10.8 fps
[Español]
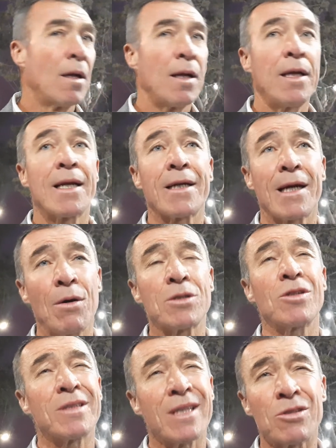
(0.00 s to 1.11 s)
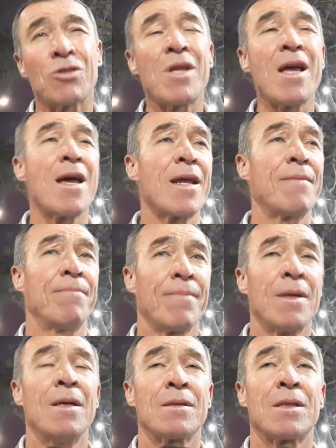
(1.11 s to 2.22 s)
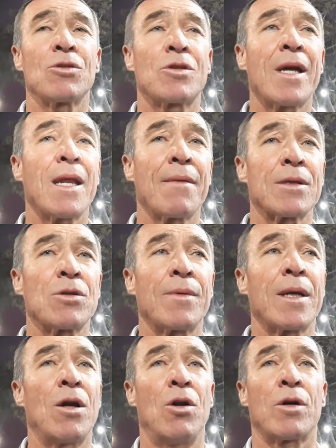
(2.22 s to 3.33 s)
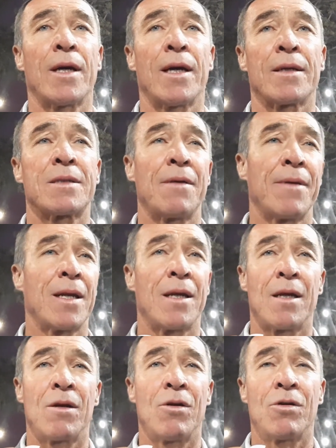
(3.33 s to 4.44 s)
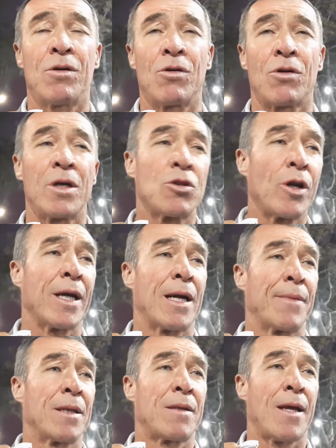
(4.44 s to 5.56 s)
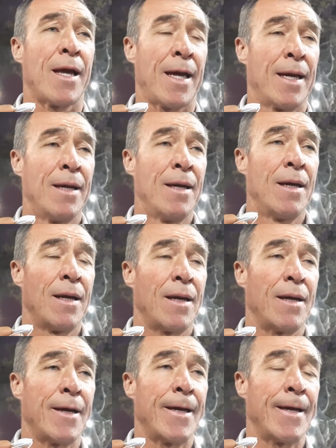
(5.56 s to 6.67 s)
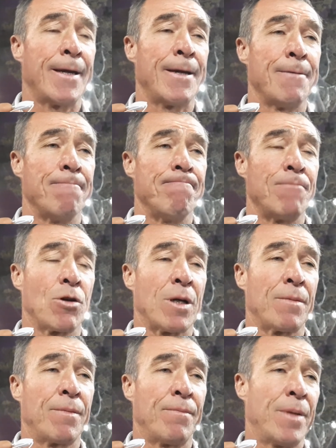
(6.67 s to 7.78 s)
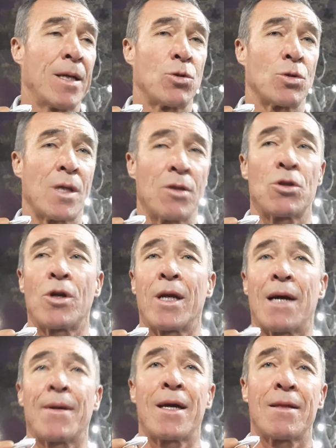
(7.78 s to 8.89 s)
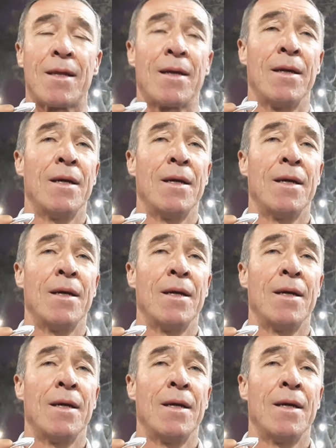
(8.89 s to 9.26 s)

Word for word: Y la recaudación se sostiene, se sostiene más o menos en lo que se viene, lo, lo históricamente eh, lo que viene sucediendo históricamente,